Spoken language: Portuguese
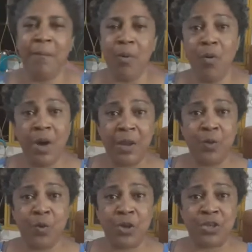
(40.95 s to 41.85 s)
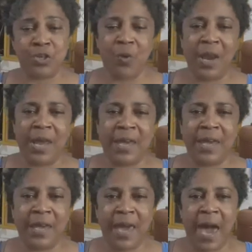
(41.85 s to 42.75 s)
Boa noite,
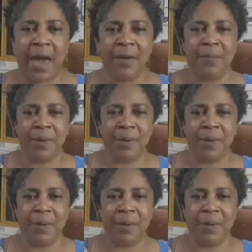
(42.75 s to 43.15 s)
coleguinha!